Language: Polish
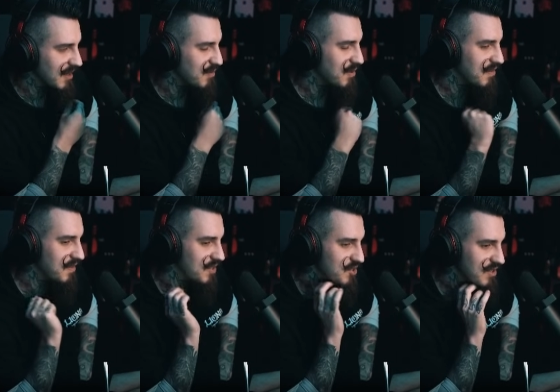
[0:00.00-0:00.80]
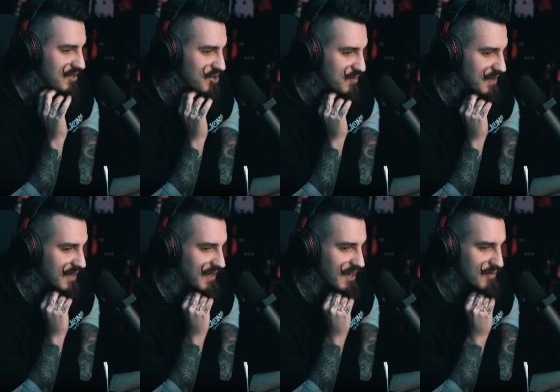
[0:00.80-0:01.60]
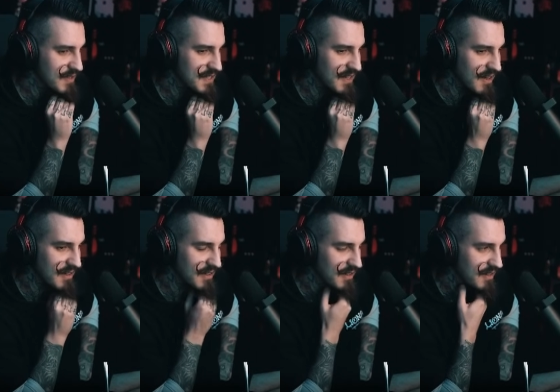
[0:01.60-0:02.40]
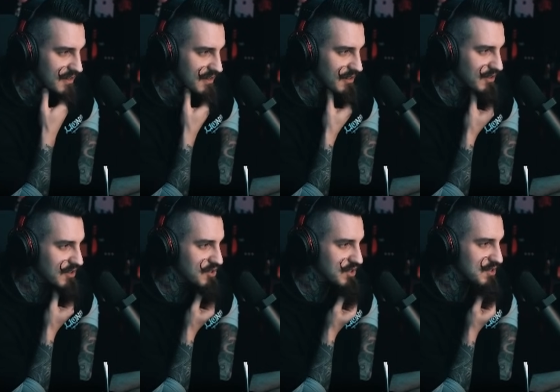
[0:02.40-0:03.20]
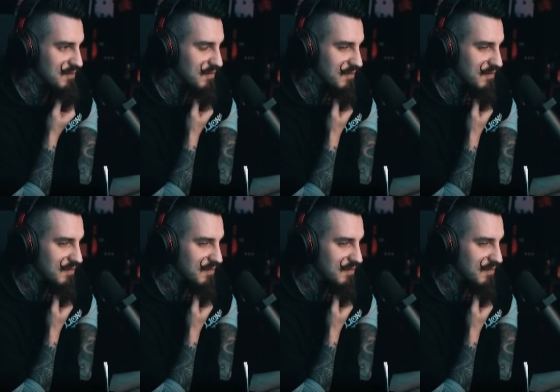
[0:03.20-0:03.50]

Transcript: Miałem wrażenie, że my gadamy, stary, o tej grze, co...